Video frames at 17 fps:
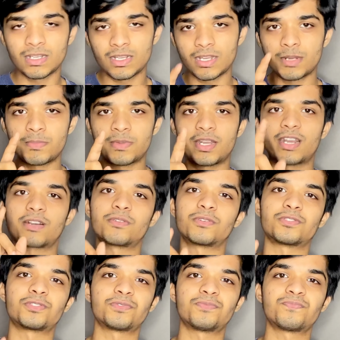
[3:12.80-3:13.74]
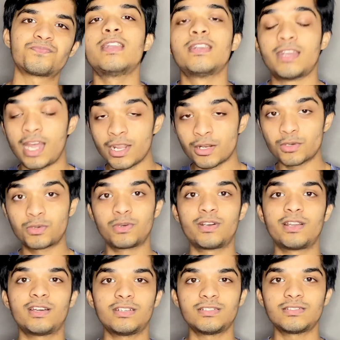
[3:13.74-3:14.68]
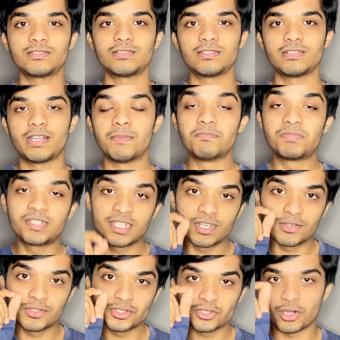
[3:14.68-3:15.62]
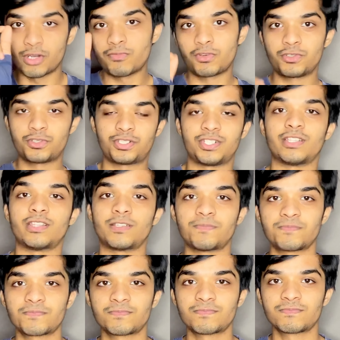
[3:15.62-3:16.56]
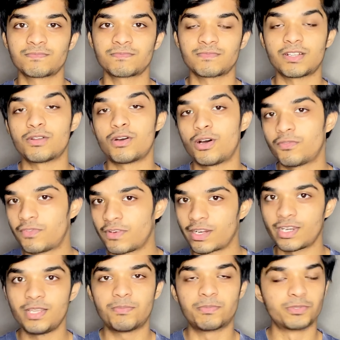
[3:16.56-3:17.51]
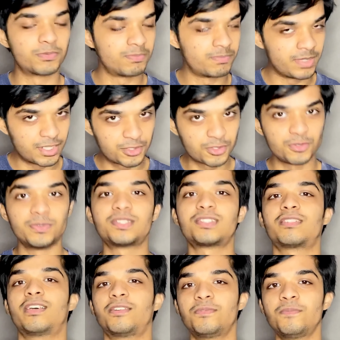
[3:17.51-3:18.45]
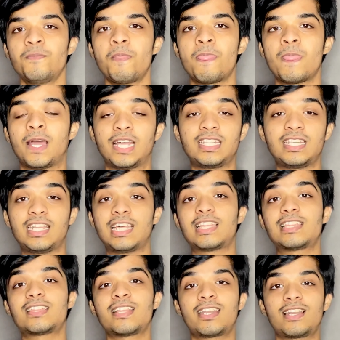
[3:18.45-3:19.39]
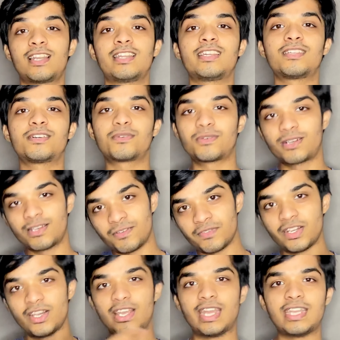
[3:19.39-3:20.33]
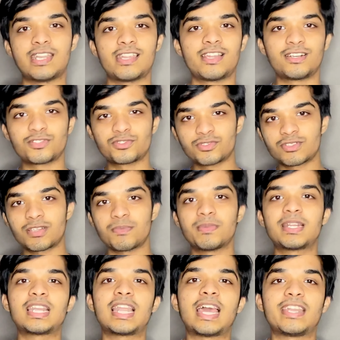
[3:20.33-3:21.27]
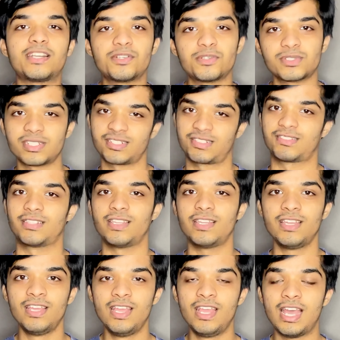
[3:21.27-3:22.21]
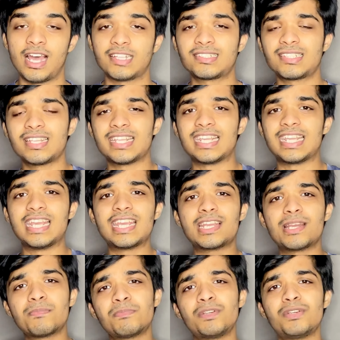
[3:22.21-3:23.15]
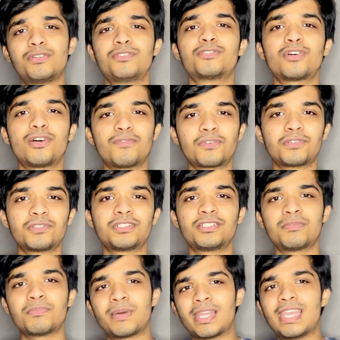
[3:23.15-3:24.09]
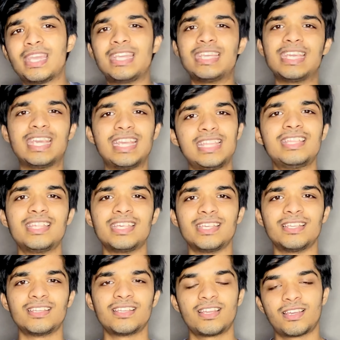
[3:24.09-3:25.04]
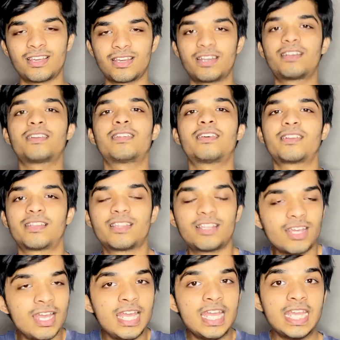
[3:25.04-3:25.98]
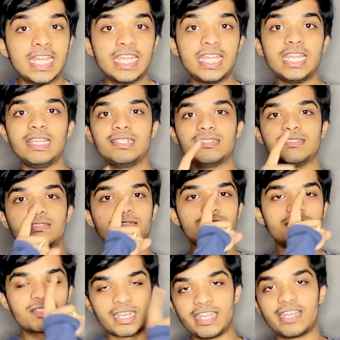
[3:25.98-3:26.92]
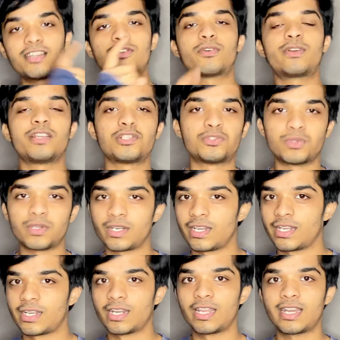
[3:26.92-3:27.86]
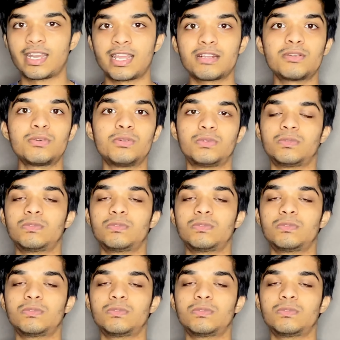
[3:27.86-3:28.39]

అని మీరు అడగచ్చు నాకు కూడా ఎంసీఏ నుంచి ఆఫర్ వచ్చింది నేను ఆఫర్ని ఇప్పుడు మీకు చూపిస్తాను అది నేను వెళ్తున్నానా లేదా కూడా వీడియో ఎండ్ దాకా చూస్తే మీకు క్లారిటీ వచ్చేస్తుంది అసలు ఏ కంపెనీ నుంచి ఆఫర్ వచ్చింది భయ ఏంది అంటున్నారు కదా ఈ స్క్రీన్ రికార్డింగ్ చూడండి ఇక్కడ నాకు